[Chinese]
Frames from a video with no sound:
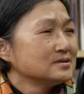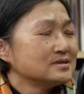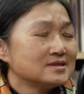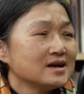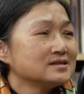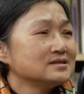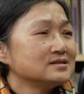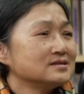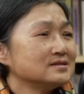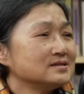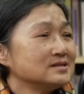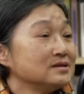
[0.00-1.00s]
实在
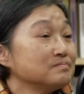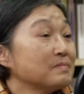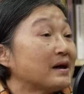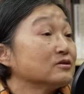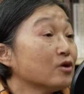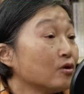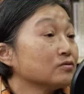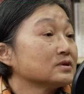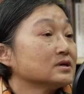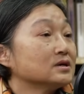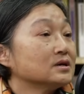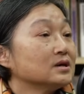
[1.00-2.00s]
是心蛮痛
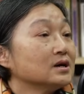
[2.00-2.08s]
的。